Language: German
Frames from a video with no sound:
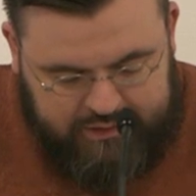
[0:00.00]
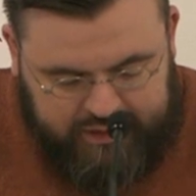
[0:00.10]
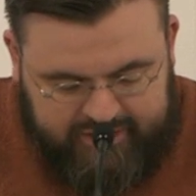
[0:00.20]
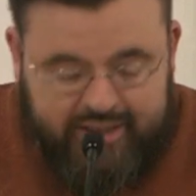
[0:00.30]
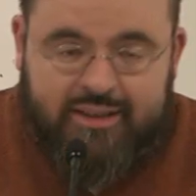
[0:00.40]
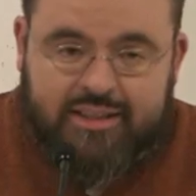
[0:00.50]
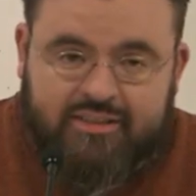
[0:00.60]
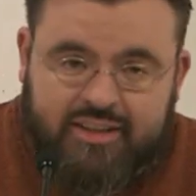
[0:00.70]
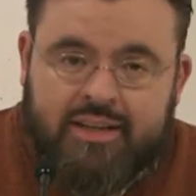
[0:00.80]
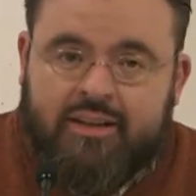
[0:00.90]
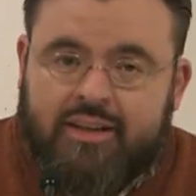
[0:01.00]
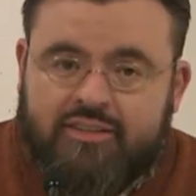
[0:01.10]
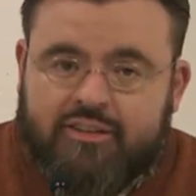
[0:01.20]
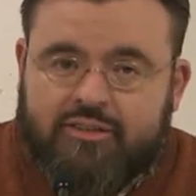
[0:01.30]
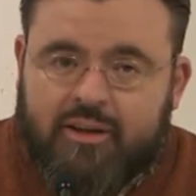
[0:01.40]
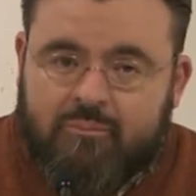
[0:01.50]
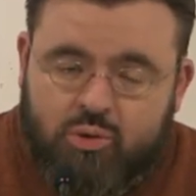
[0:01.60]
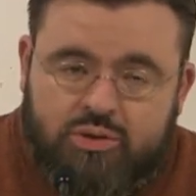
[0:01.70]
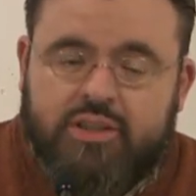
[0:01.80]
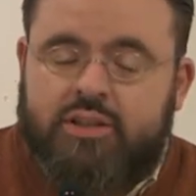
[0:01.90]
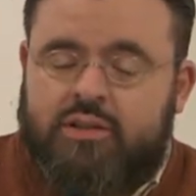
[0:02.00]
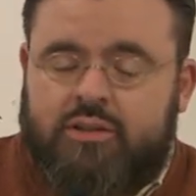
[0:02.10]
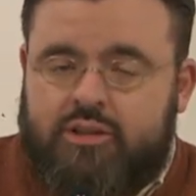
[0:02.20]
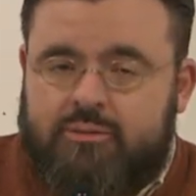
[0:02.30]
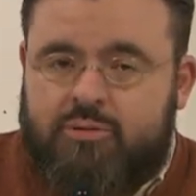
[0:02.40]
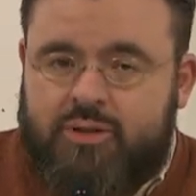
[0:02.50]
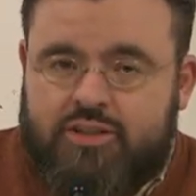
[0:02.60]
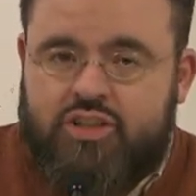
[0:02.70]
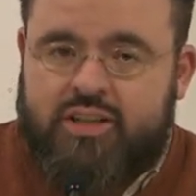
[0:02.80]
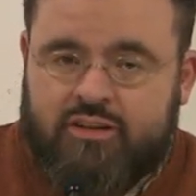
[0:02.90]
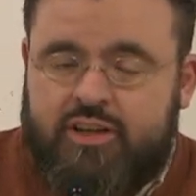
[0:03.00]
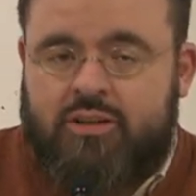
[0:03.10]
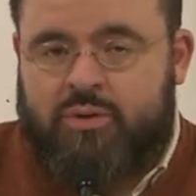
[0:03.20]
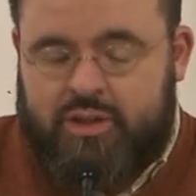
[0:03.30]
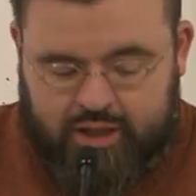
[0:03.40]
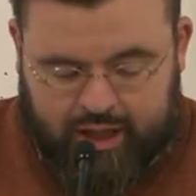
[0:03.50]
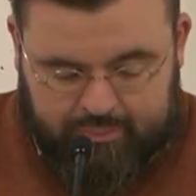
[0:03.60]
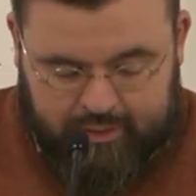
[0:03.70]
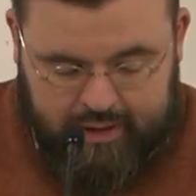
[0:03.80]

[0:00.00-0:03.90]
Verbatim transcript: tatsächlich sehen, dass es ermutigende politische Entwicklungen gab.